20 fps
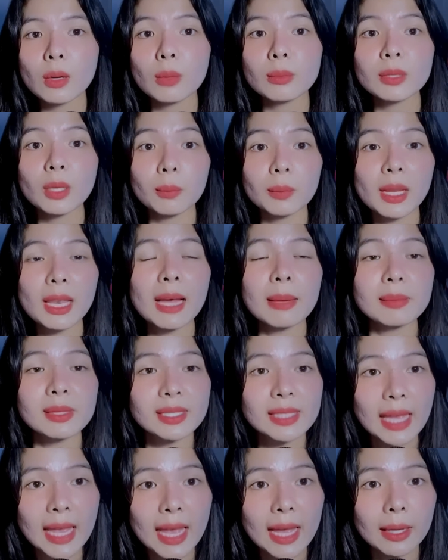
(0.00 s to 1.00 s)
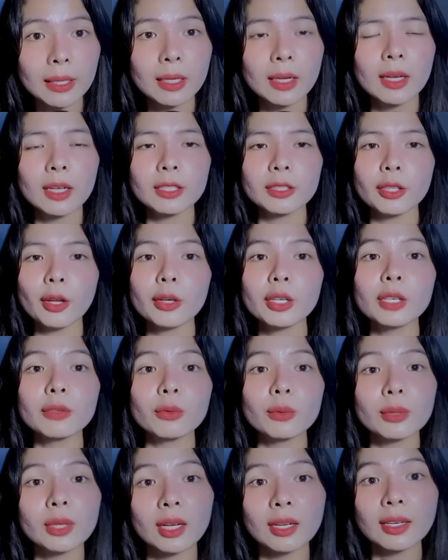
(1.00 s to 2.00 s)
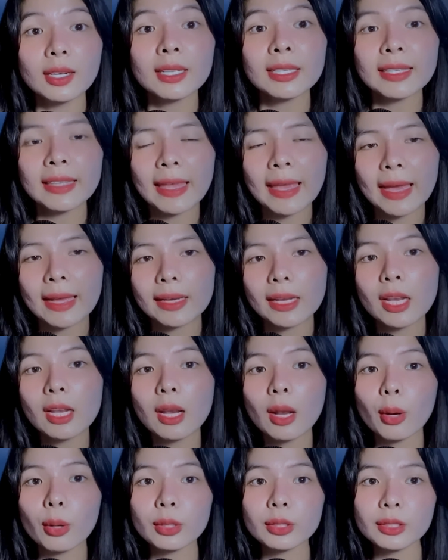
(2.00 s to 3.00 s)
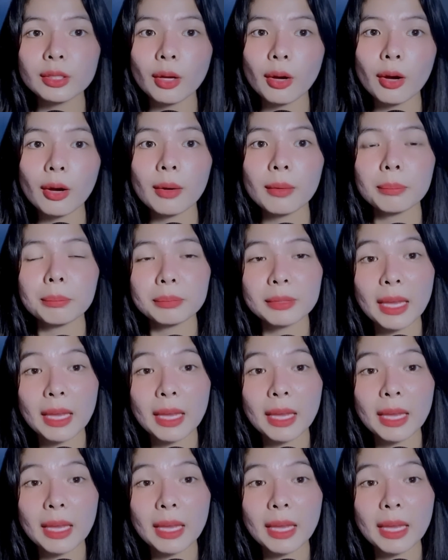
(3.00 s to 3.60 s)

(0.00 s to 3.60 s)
ông chồng đi làm xa cho người phụ nữ ở nhà để lo cho